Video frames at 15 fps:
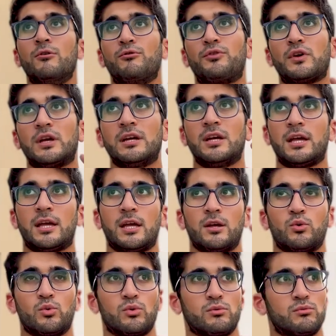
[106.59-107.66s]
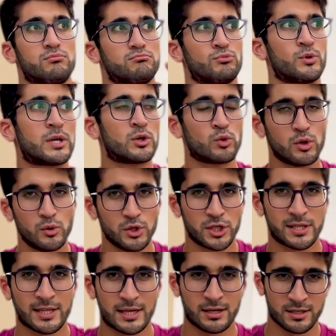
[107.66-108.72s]
في ممكن نقول
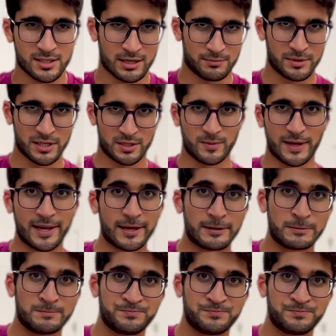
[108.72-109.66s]
وجهة نظر بالنسبة إلي